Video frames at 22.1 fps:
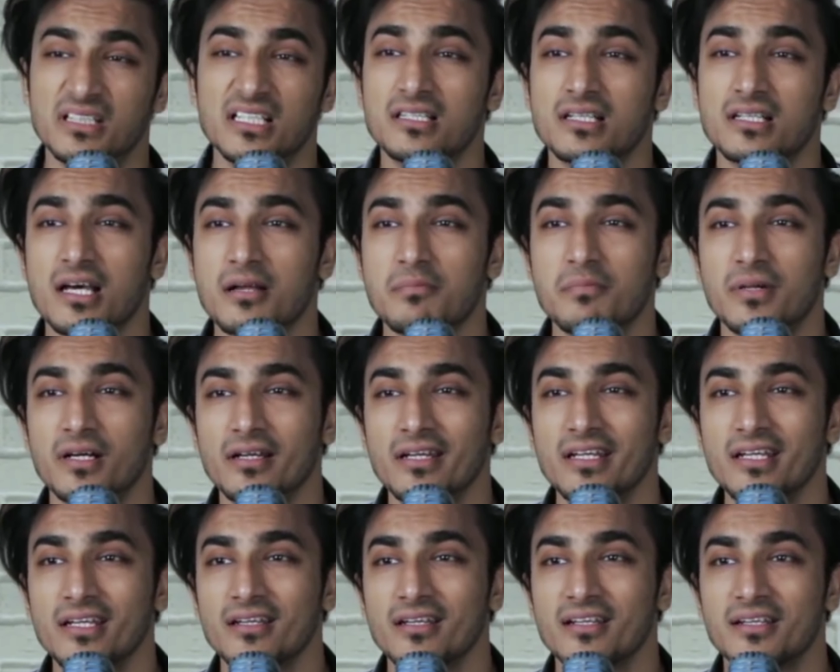मत कर
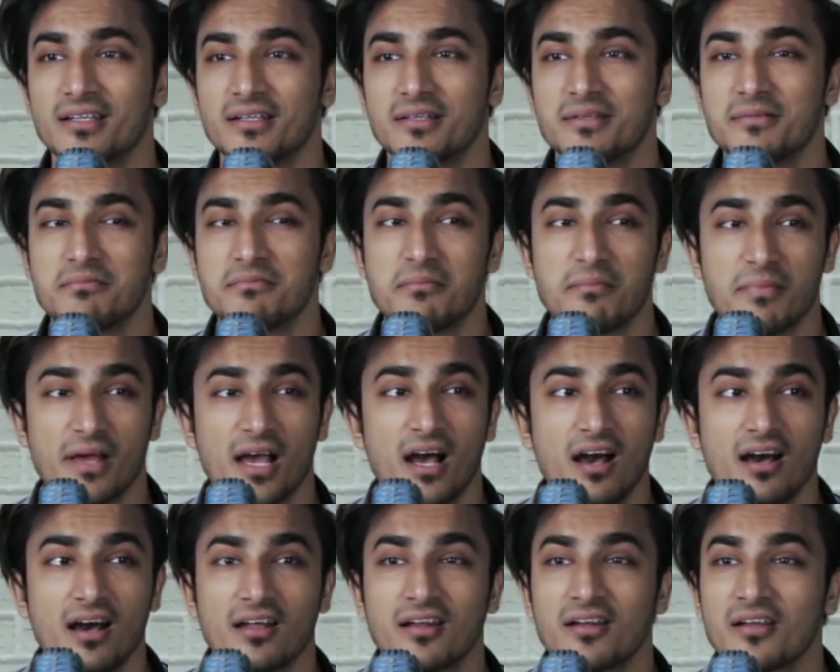पगली
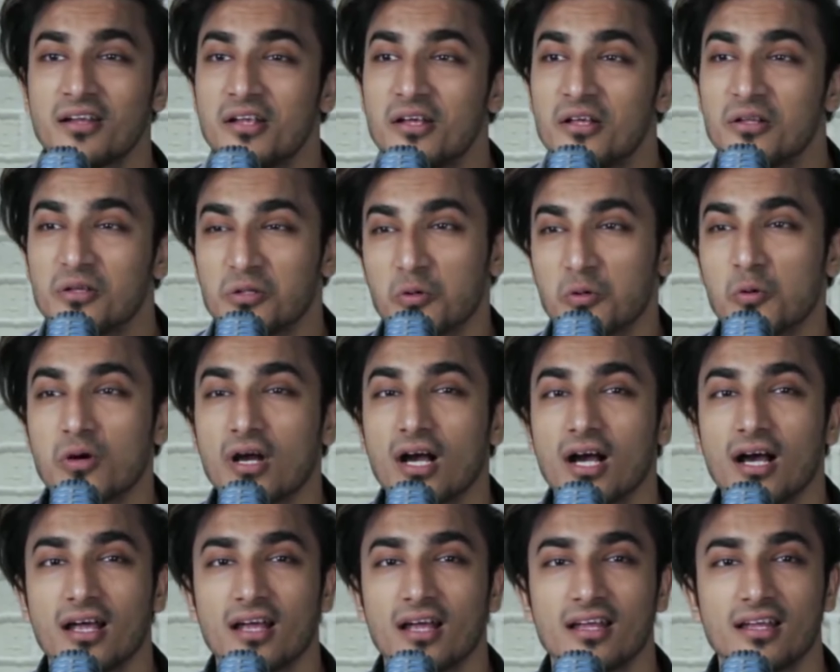प्यार
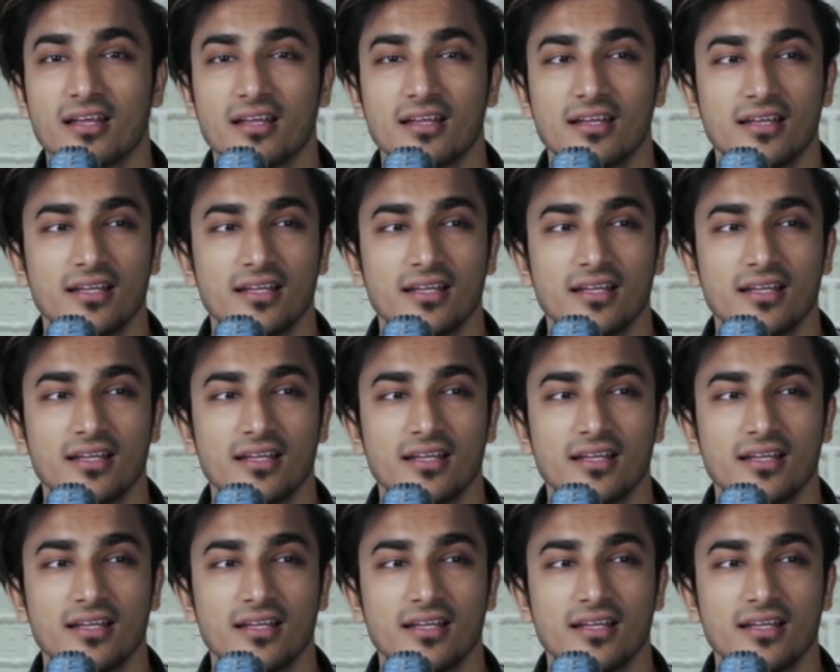धोखा है